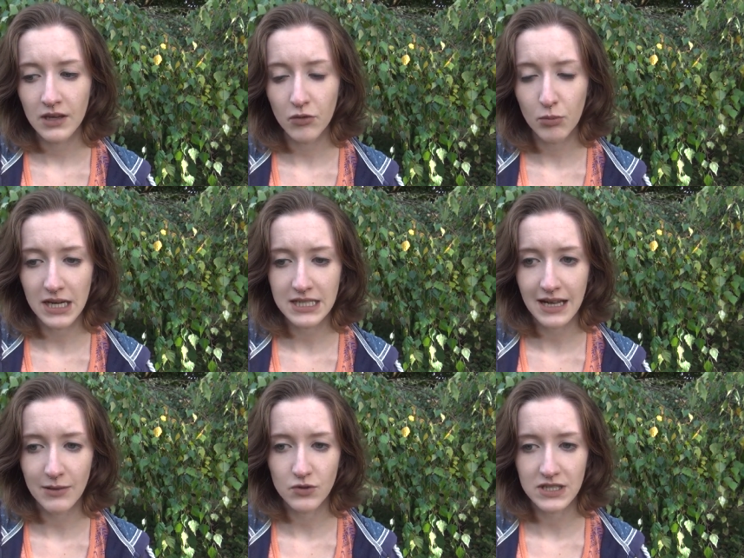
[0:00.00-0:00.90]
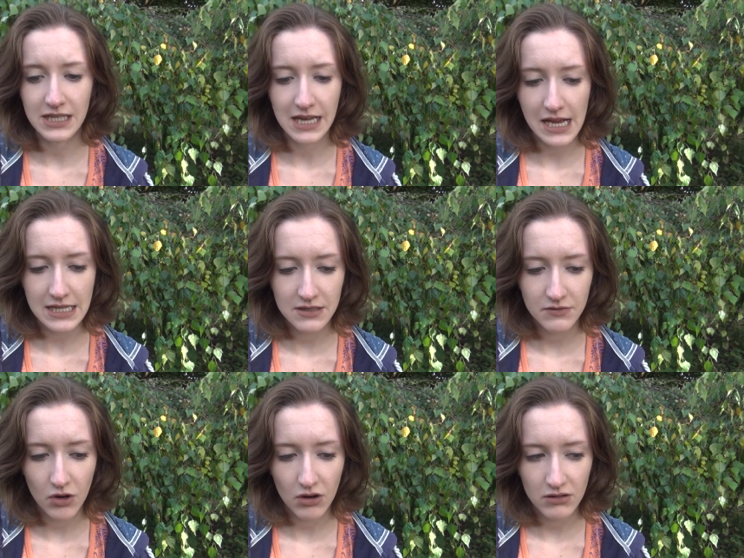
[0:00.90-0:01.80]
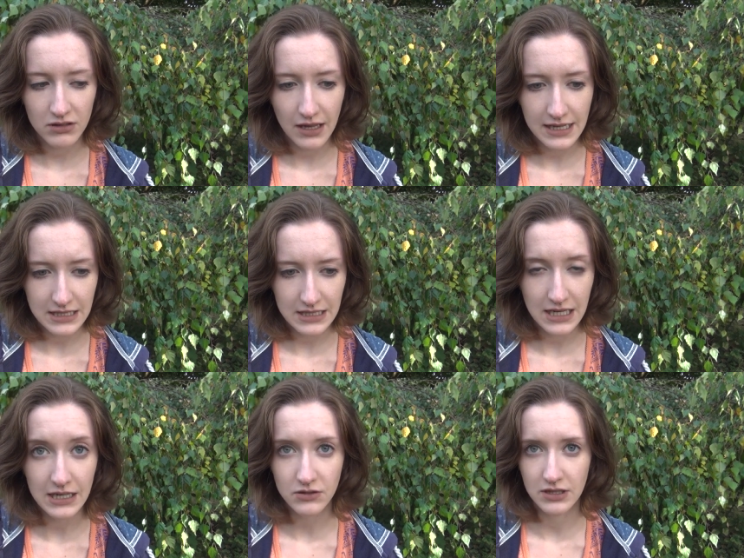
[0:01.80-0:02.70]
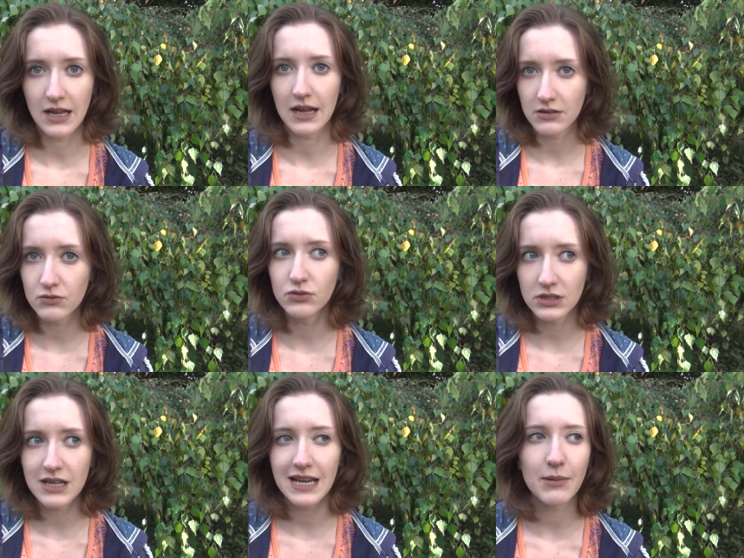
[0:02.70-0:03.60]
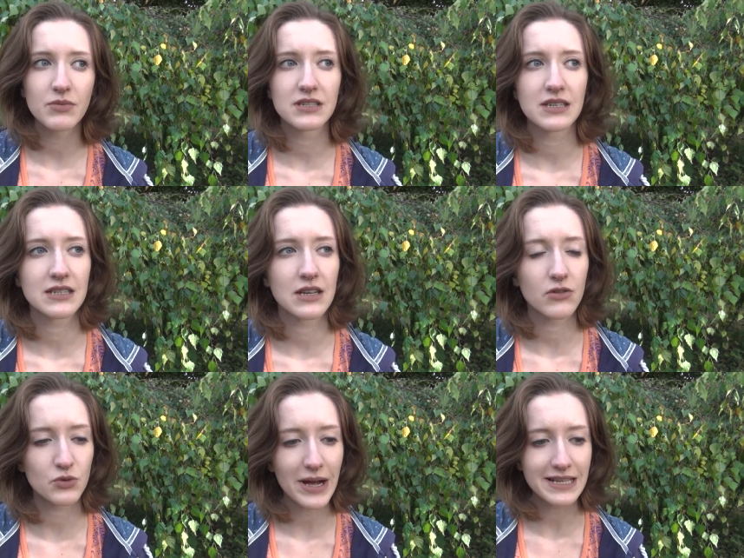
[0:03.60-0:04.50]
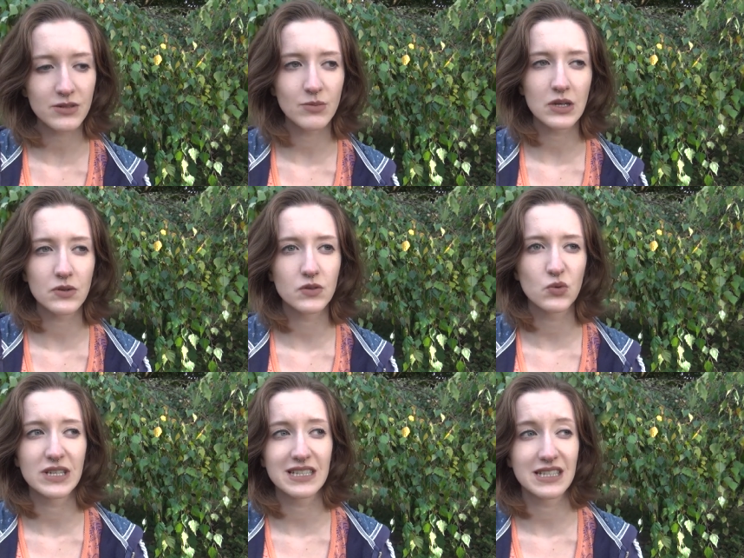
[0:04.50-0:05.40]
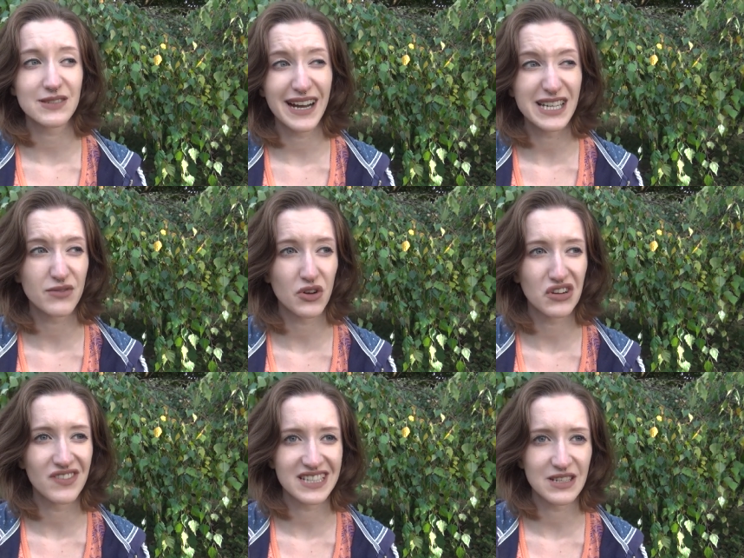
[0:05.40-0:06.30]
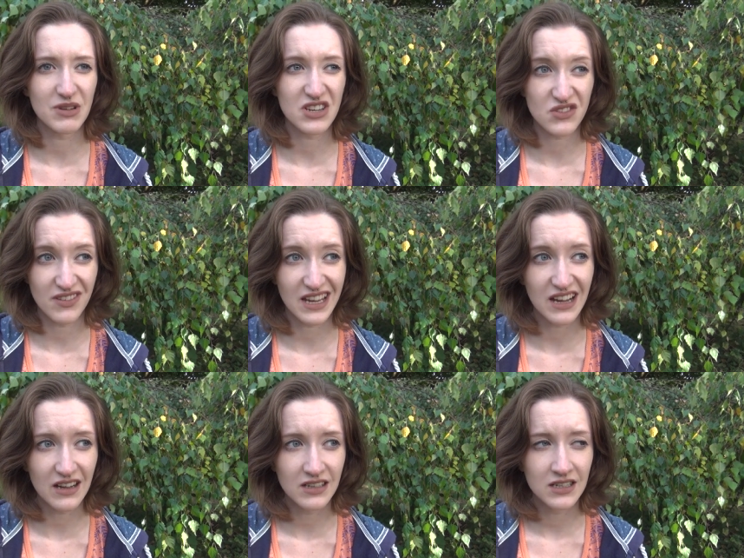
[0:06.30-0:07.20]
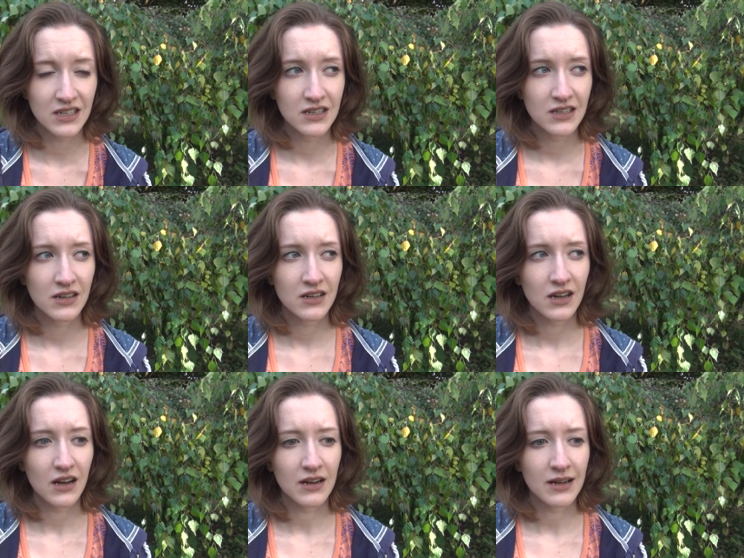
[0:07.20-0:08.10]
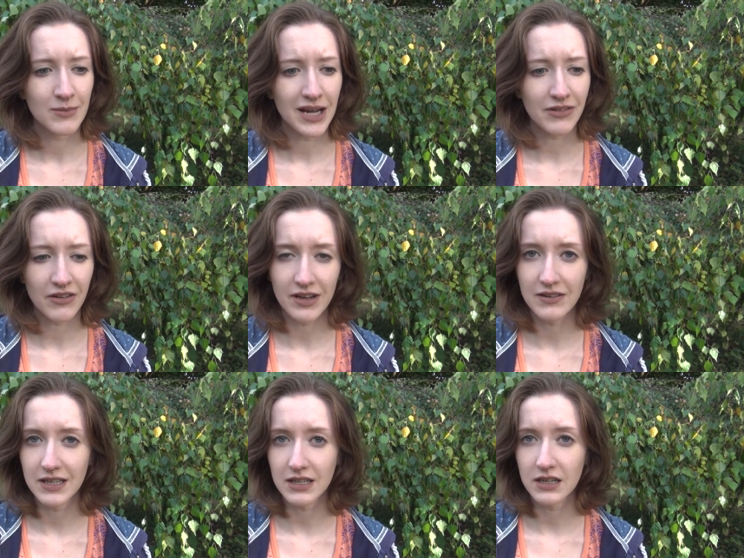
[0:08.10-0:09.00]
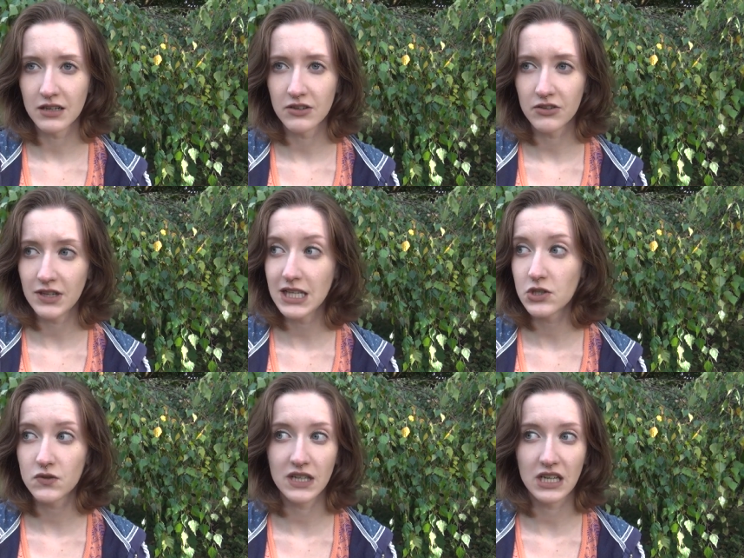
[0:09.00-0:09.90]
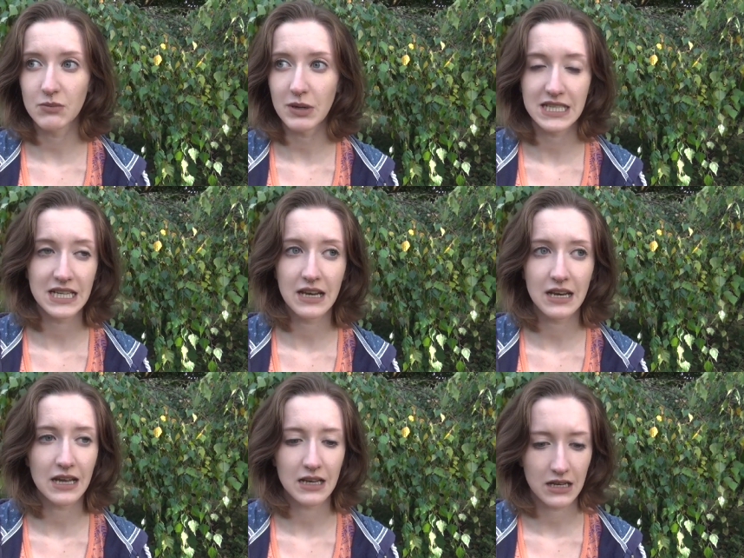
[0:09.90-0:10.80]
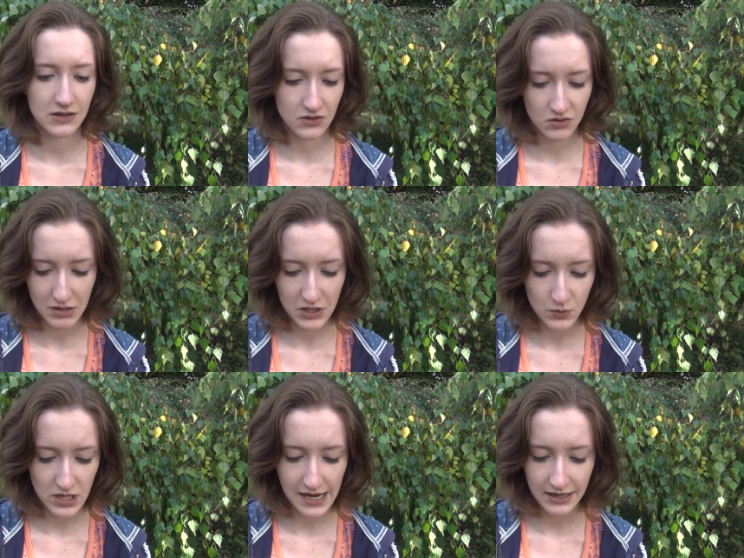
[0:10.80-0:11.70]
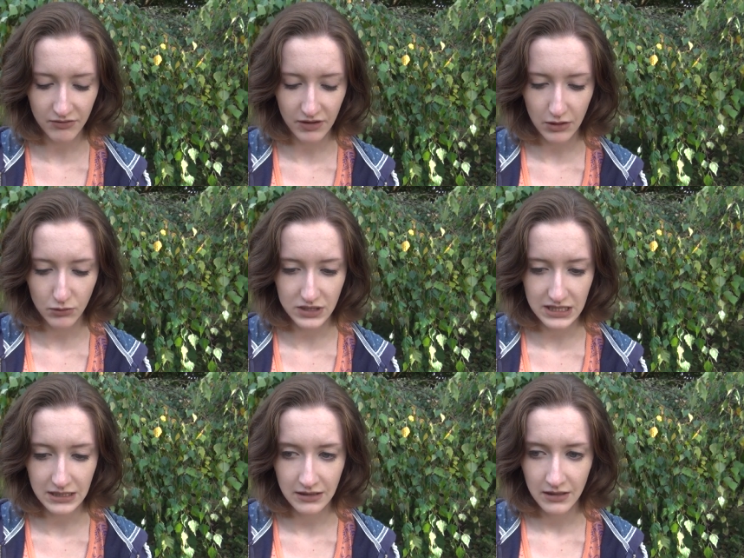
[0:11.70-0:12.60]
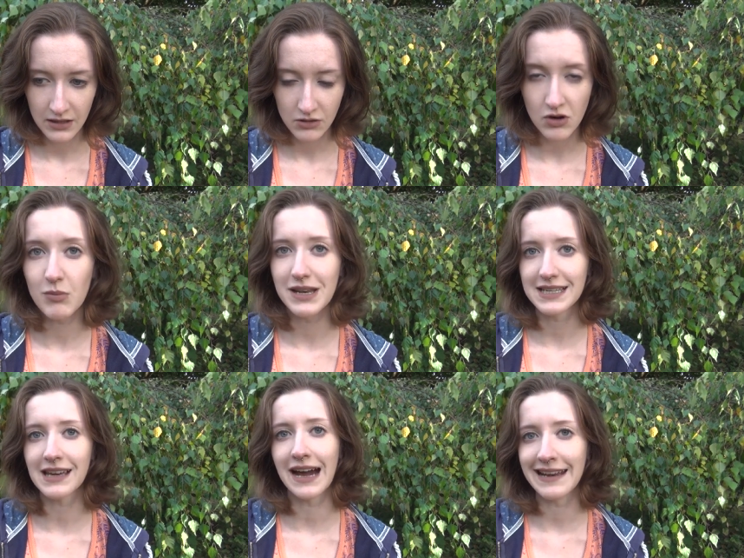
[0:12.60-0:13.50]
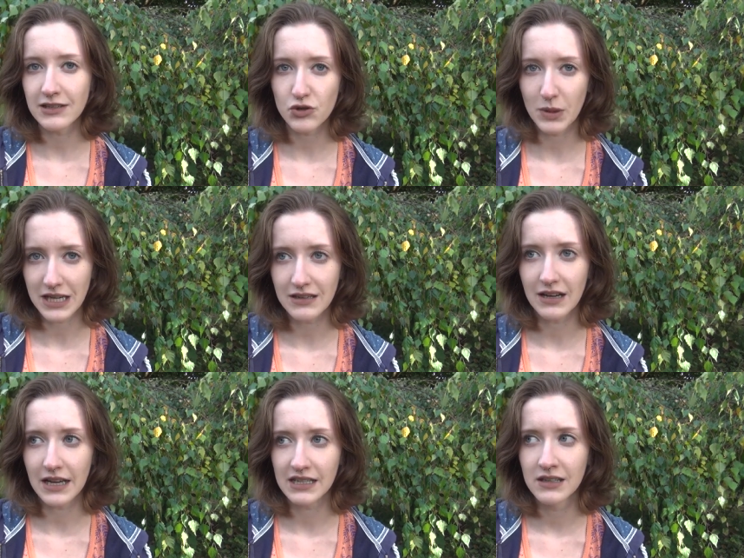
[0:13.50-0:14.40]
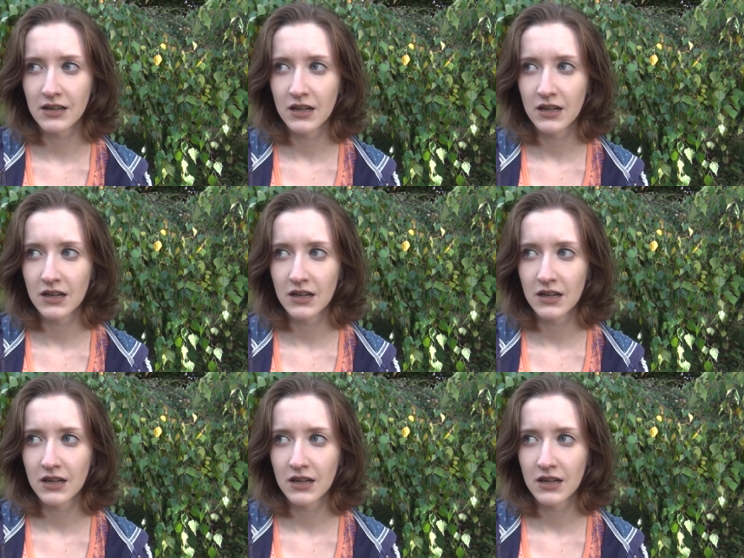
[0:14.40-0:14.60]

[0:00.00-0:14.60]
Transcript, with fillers: wobei ich sagen muss, die erste Woche an sich hat gut geklappt. Das hat auch Spaß gemacht und so. Jetzt die zweite Woche war ziemlich schwer. Ähm, einfach weil wir viele schwierige Patienten hatten. Also zum Beispiel eine Frau, die komplett gar nicht sprechen kann